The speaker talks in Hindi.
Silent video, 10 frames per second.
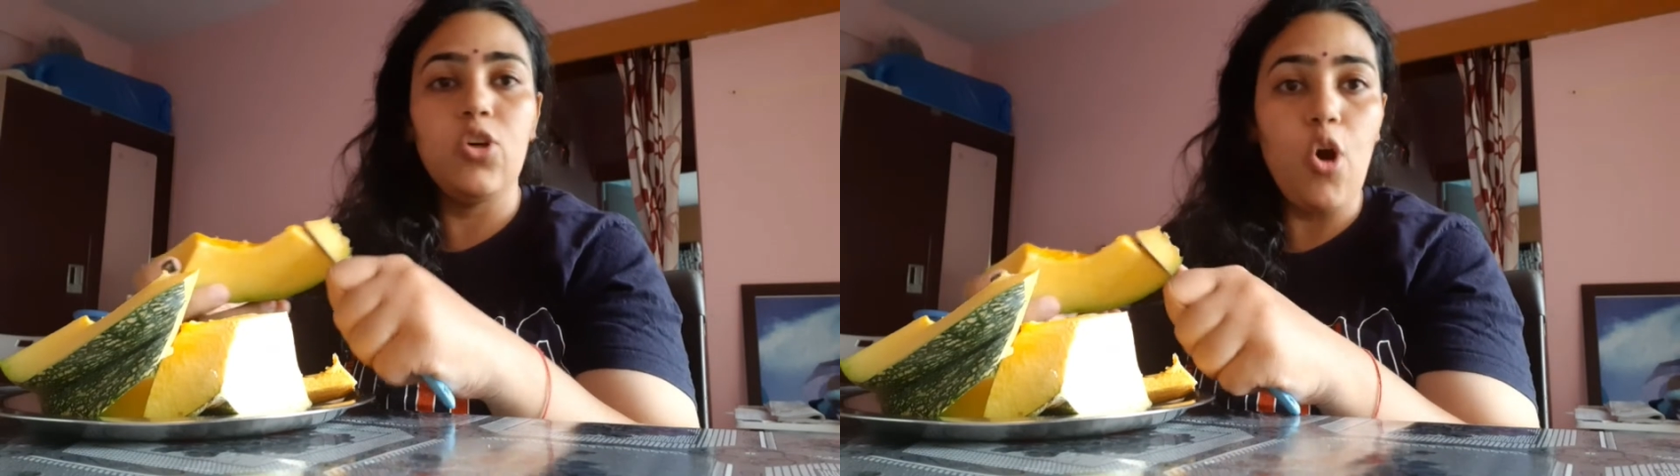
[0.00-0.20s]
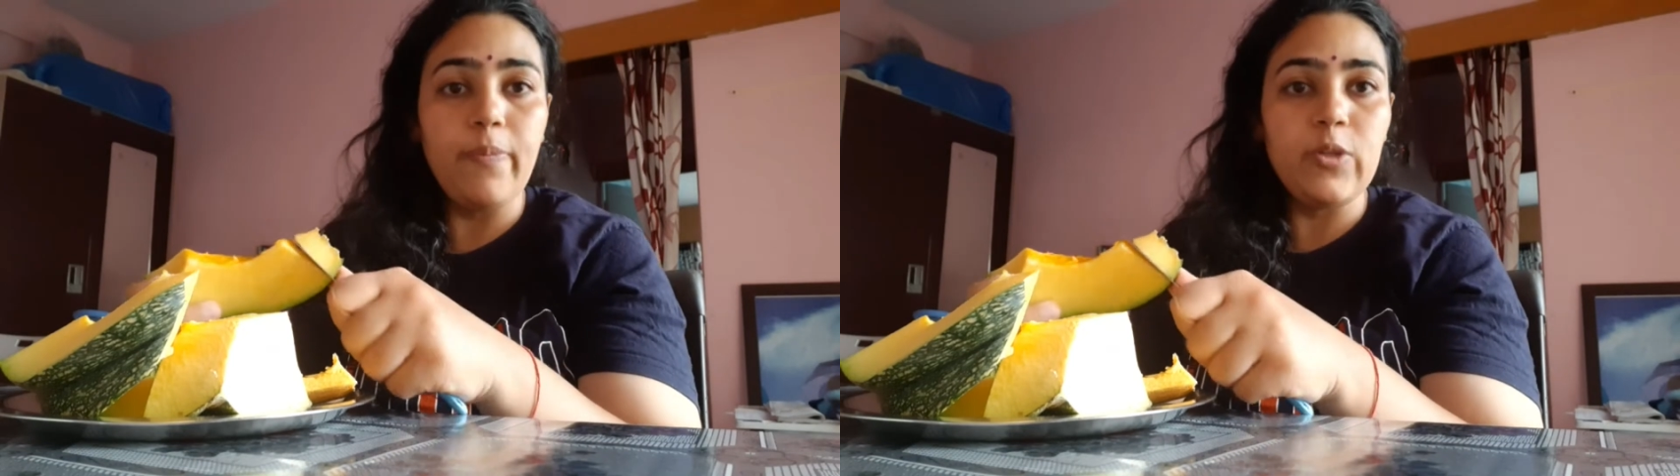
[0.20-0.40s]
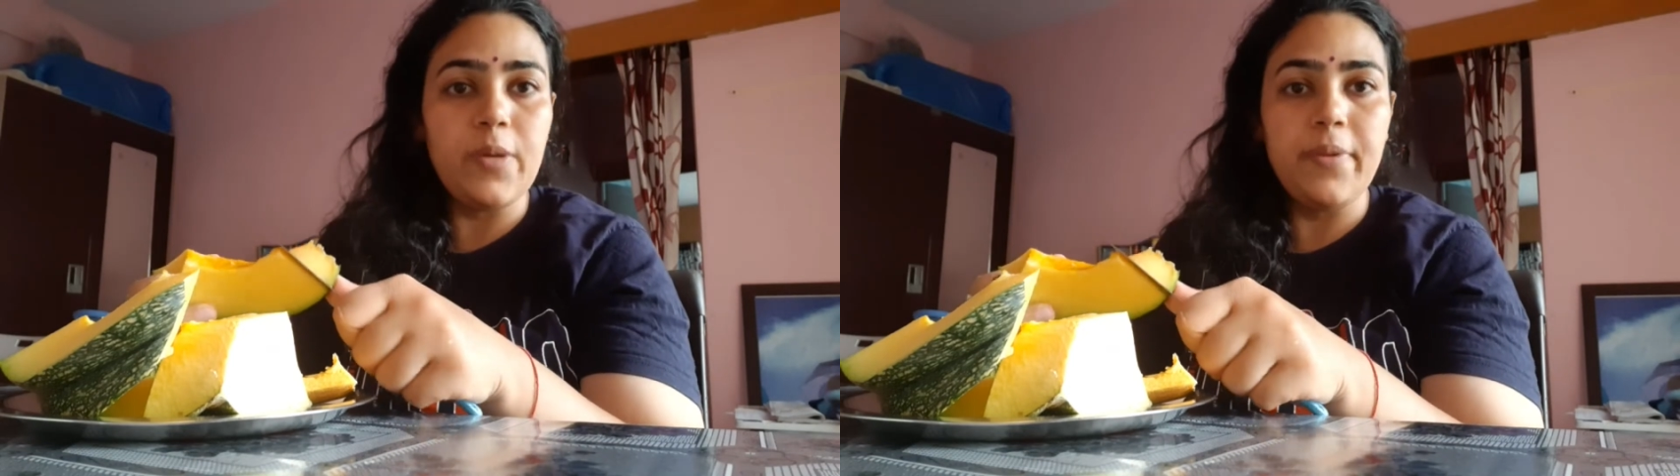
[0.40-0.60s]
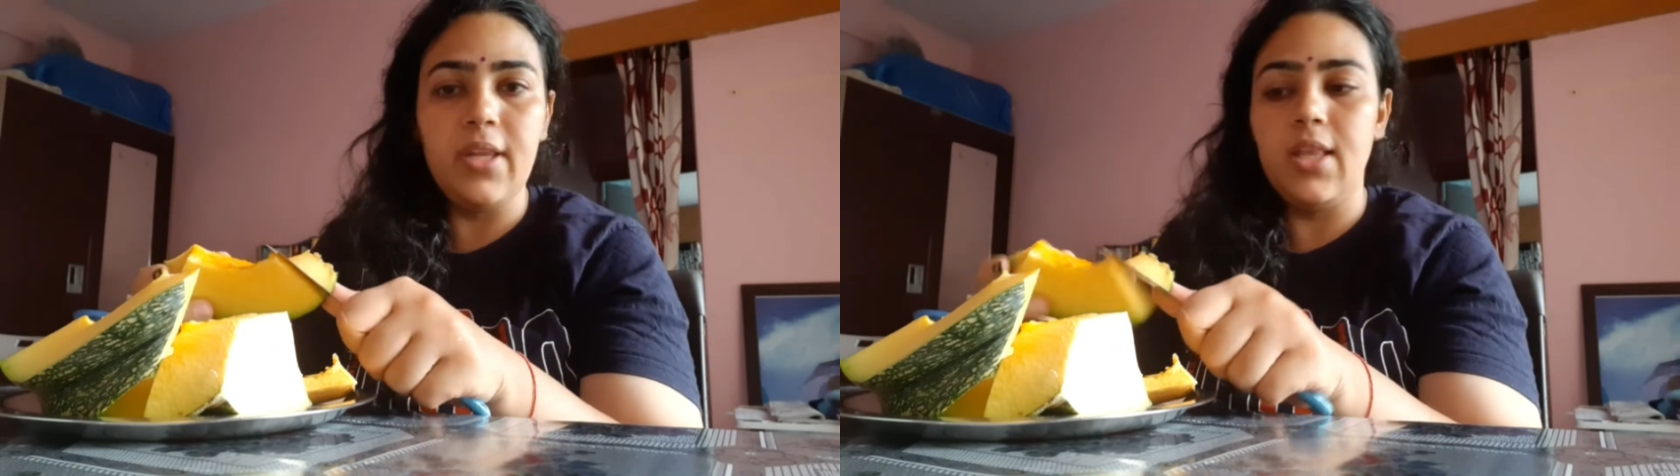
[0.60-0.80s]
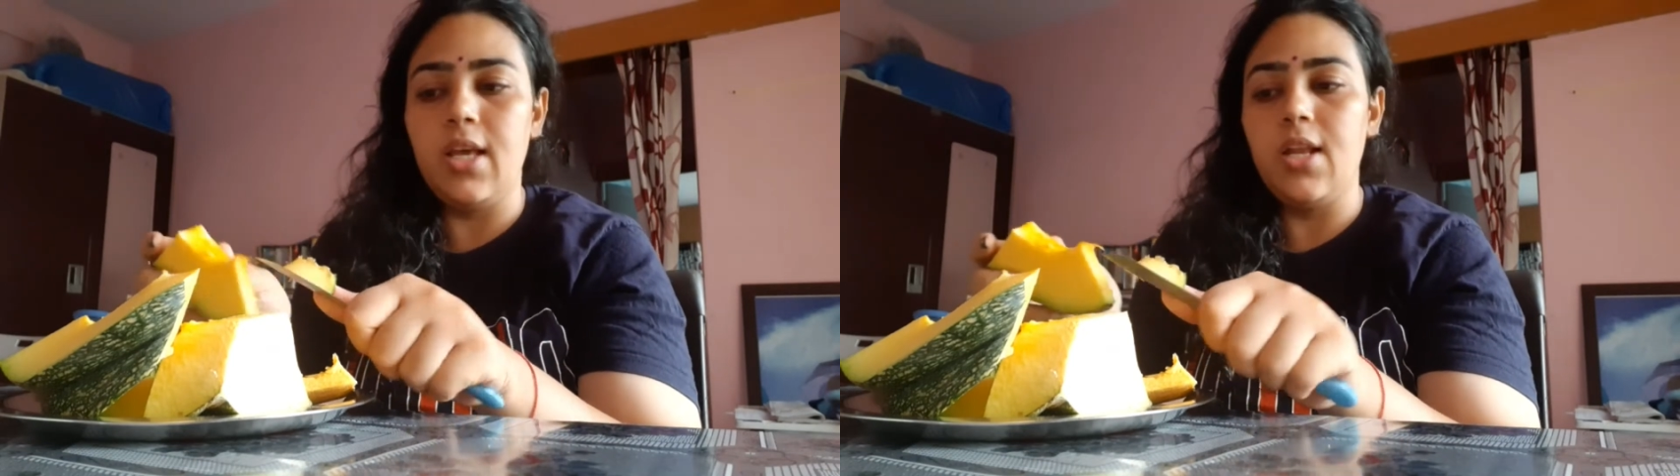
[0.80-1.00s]
का ऑप्शन भी नहीं
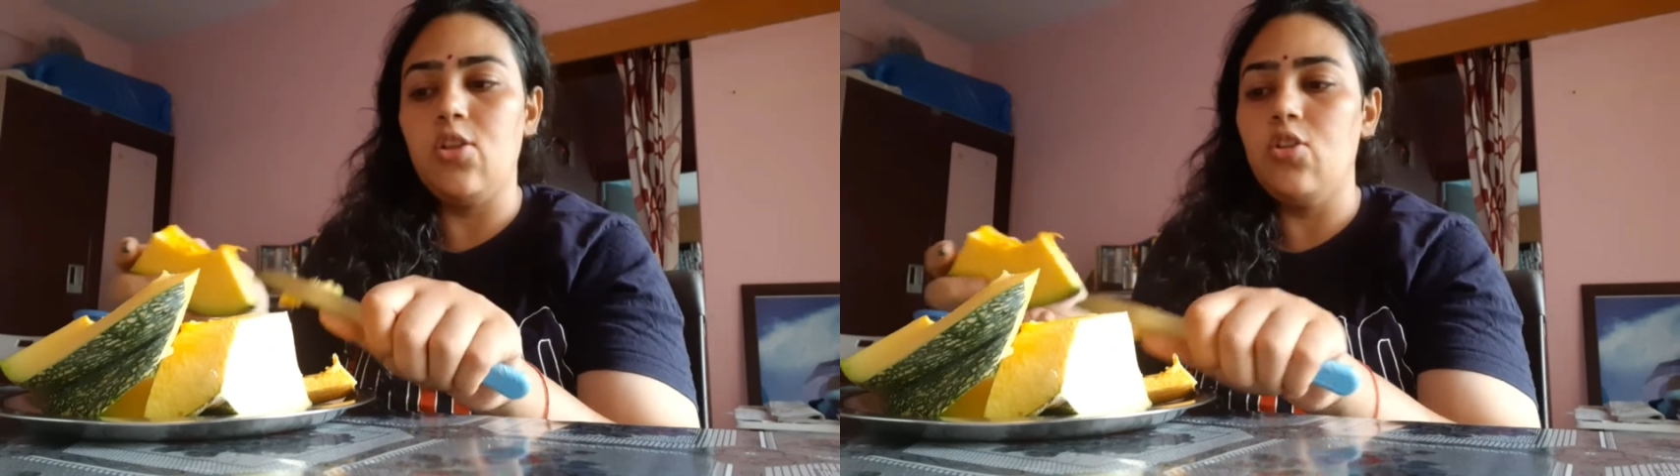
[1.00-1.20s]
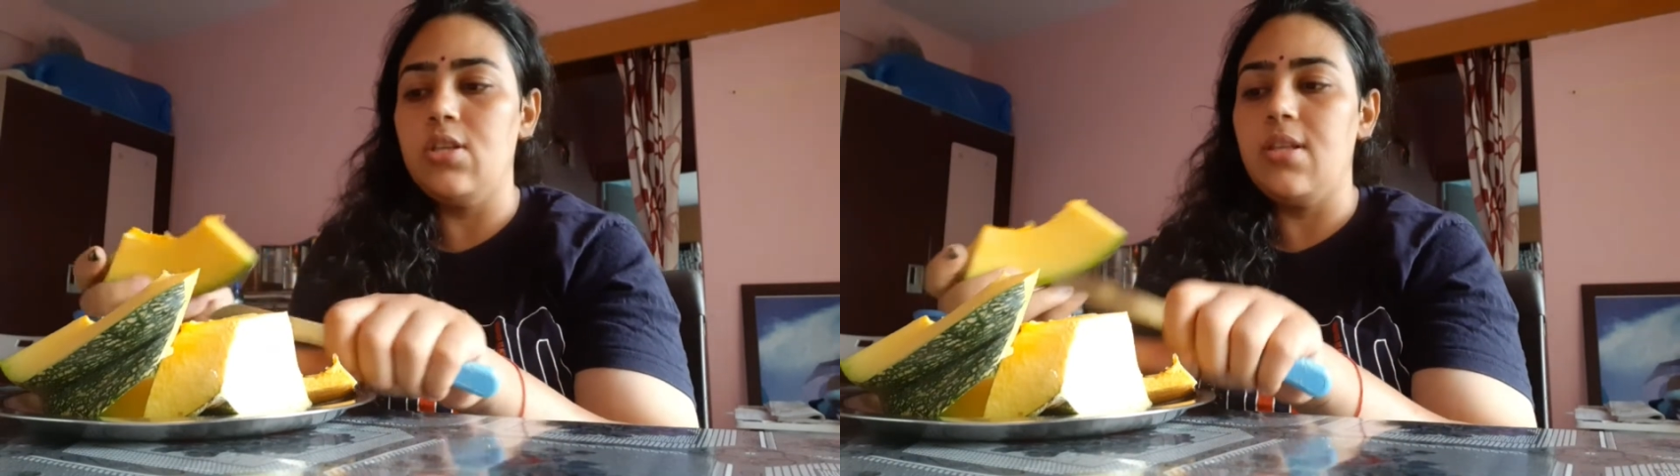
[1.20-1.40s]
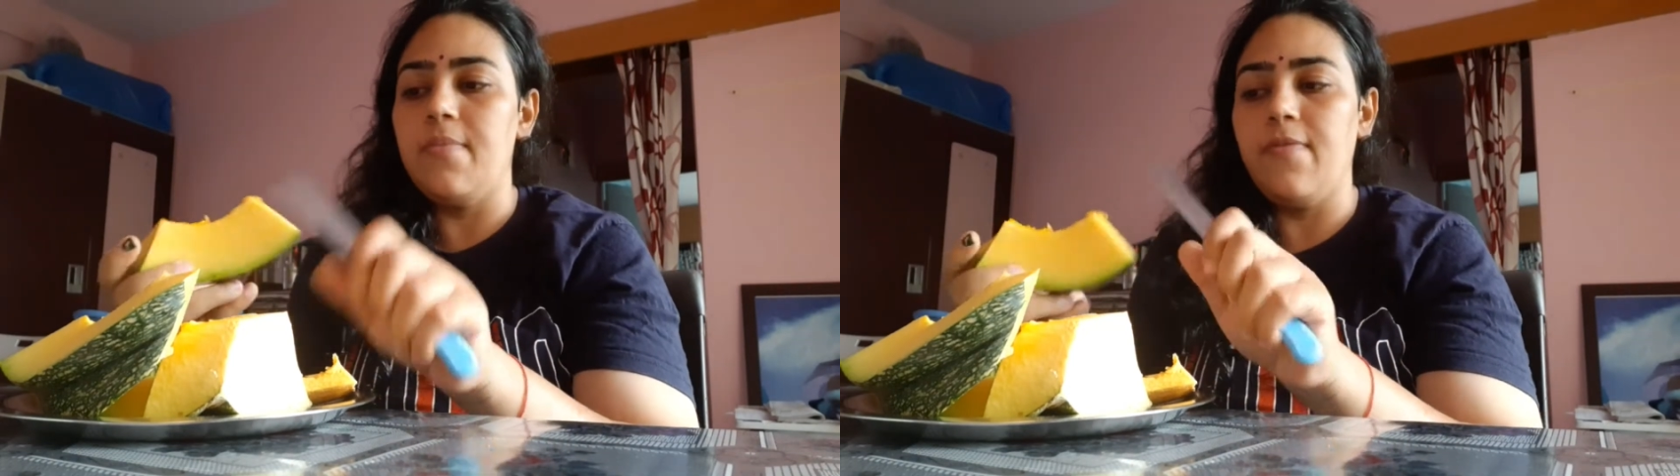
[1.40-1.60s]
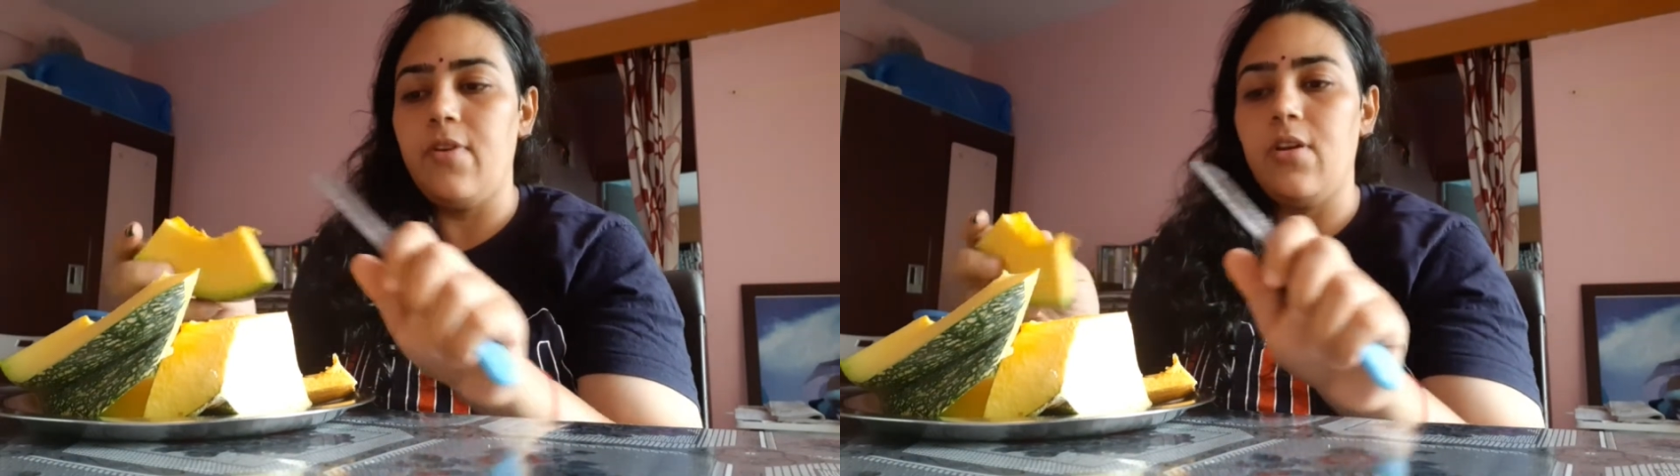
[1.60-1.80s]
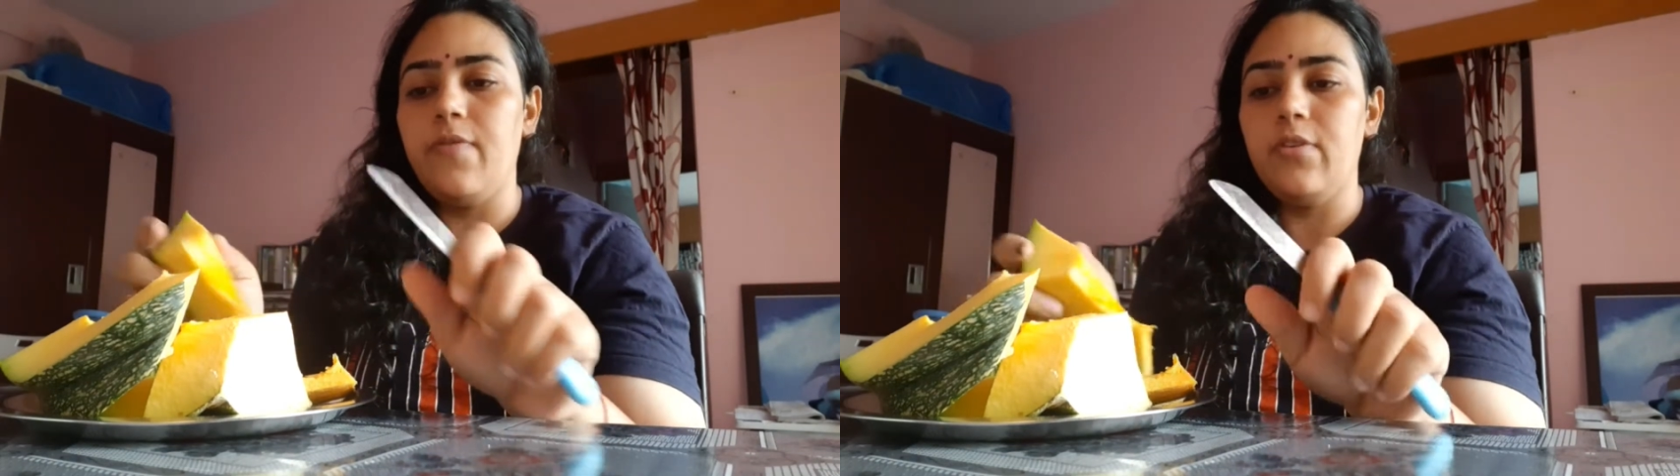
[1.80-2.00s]
दिख रहा था तो इसलिए मैं
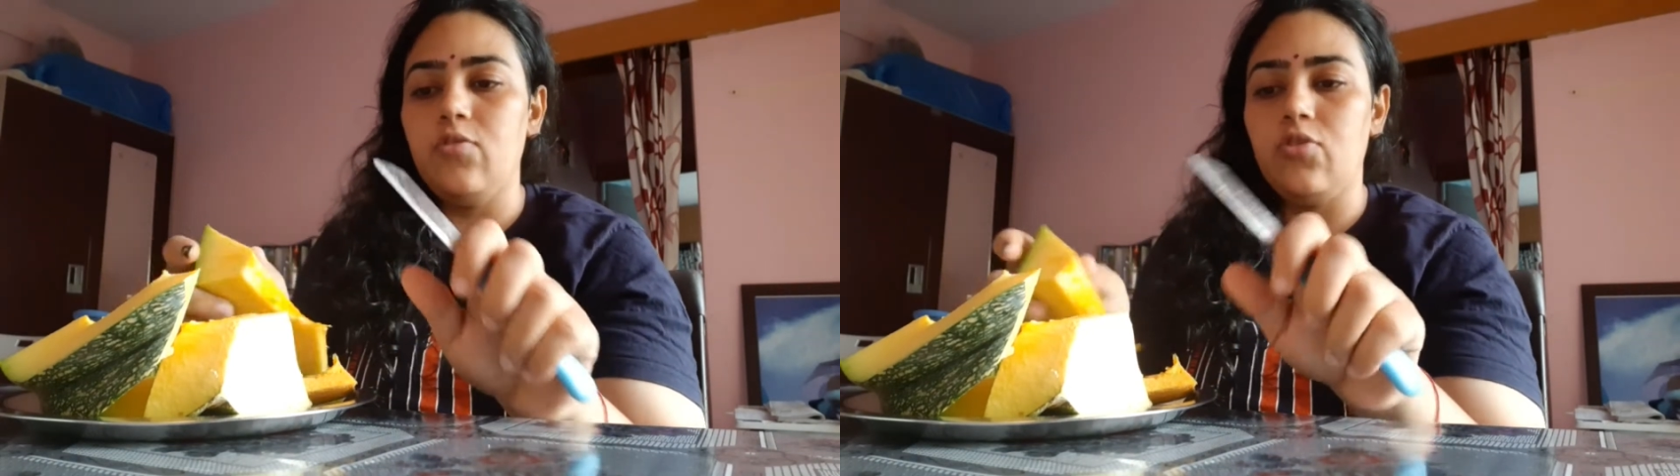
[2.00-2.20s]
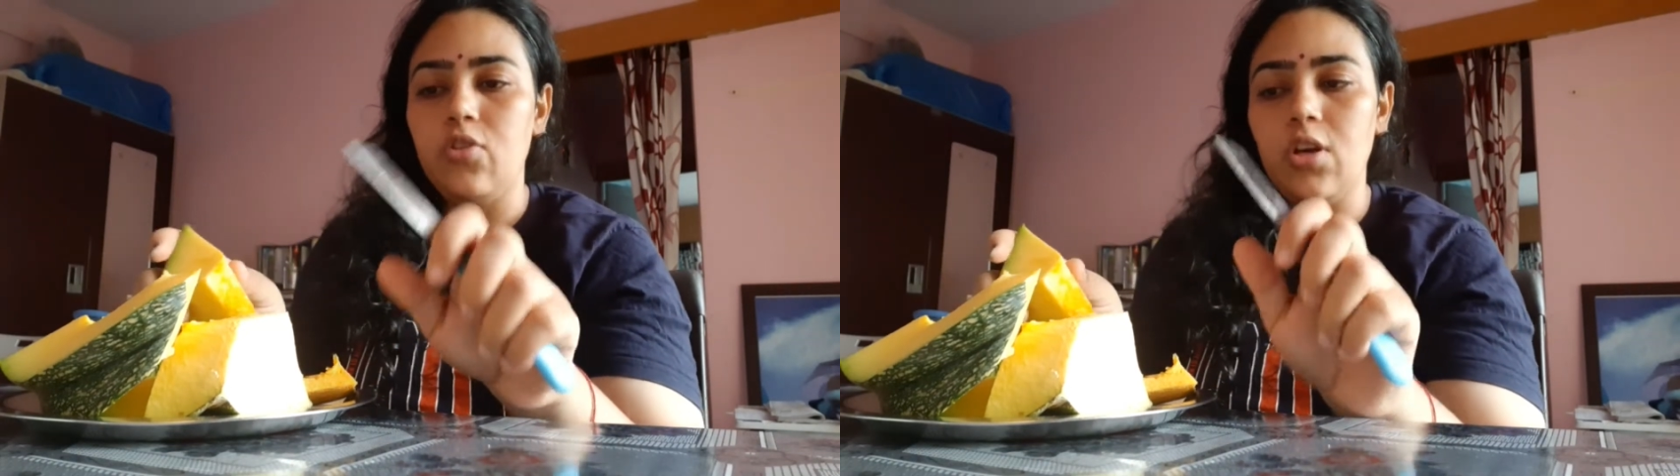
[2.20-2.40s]
फटाफट सोची